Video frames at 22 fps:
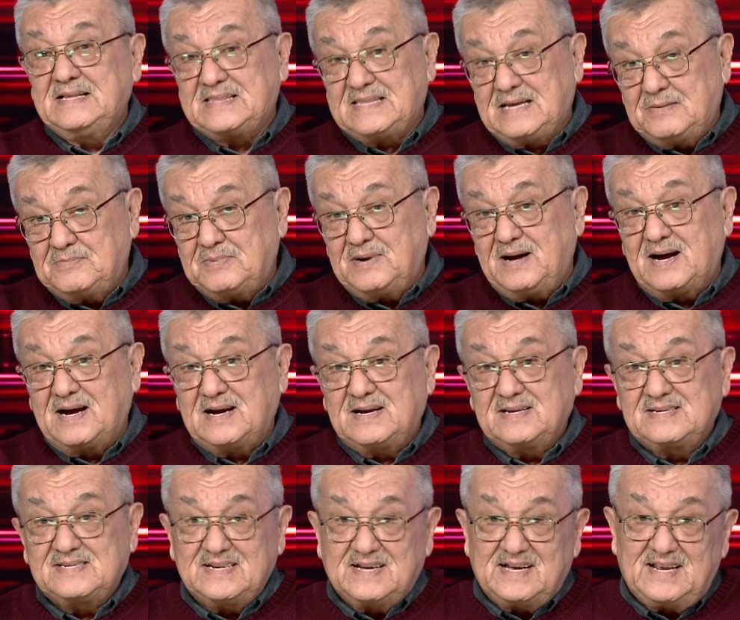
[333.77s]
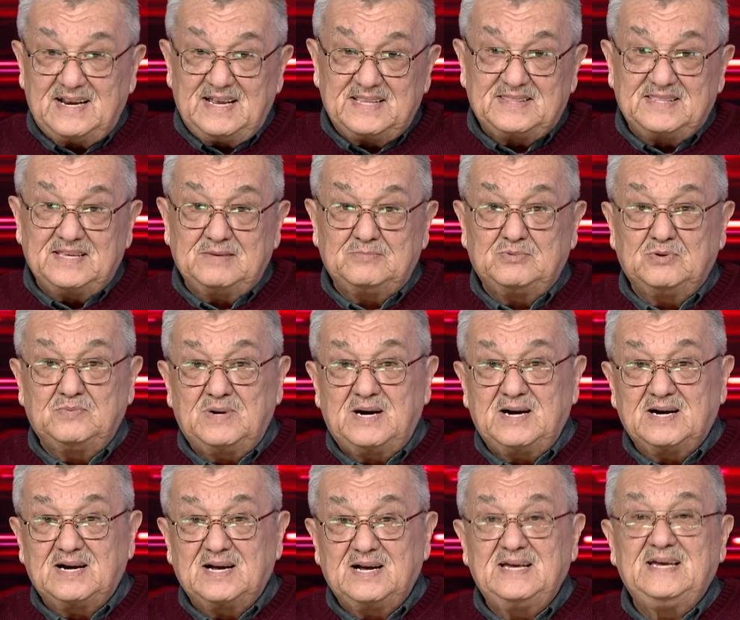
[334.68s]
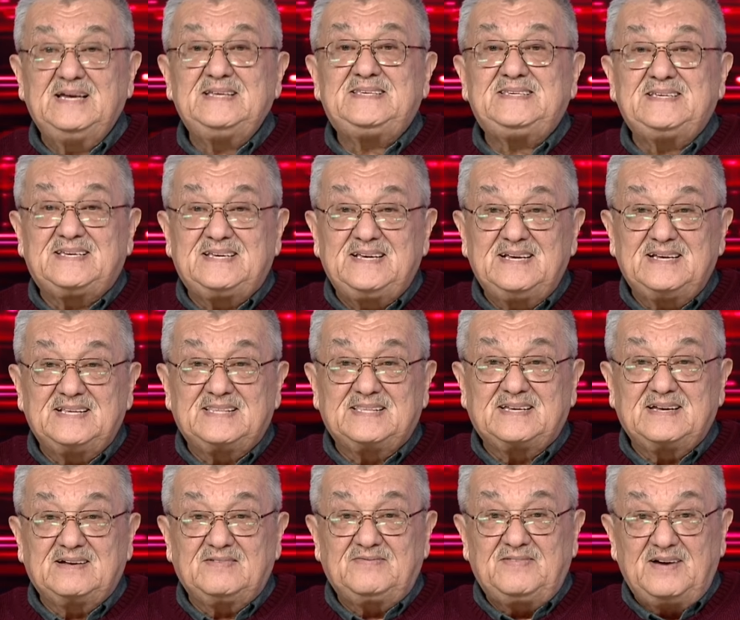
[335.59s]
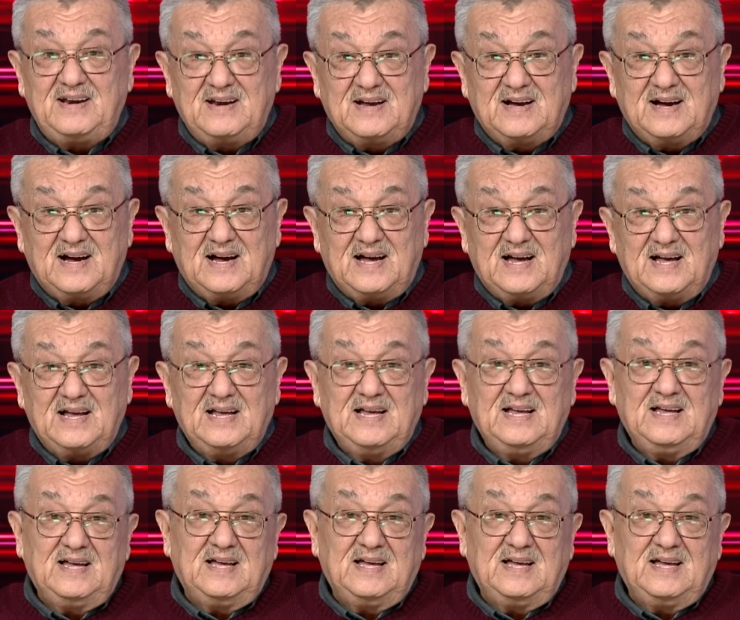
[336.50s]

Табак, сигаретная бумага, этикетка, фольга,